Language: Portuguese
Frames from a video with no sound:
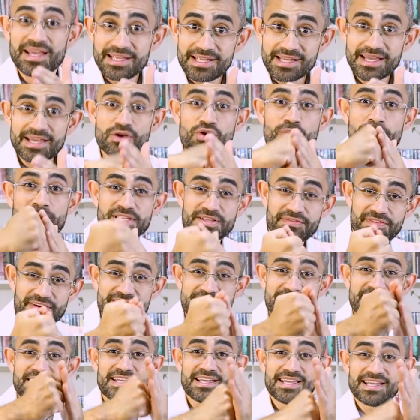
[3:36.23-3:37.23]
E aí começa a
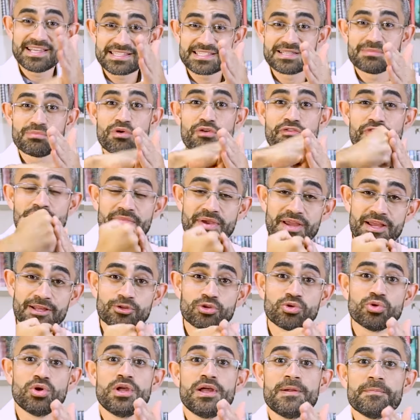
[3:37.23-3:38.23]
fazer esse
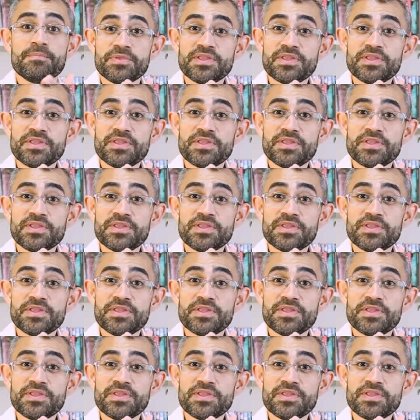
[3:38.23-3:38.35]
movimento.